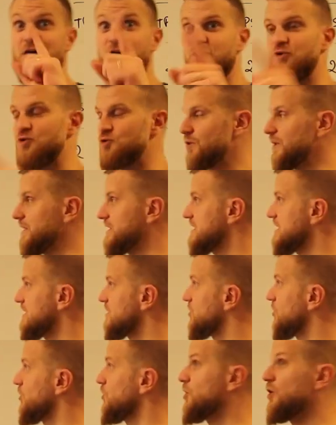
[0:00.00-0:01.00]
Toujours est-il
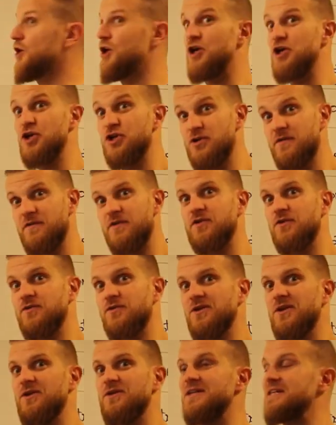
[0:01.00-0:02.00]
que je vais te
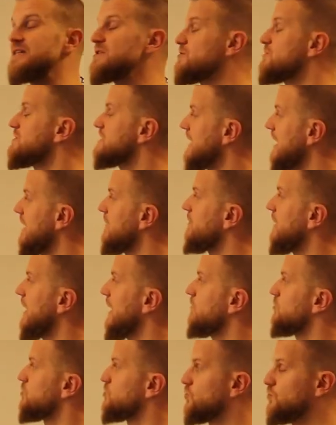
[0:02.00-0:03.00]
donner une astuce
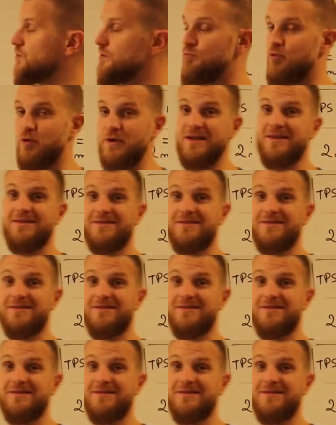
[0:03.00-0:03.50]
imparable aujourd'hui pour les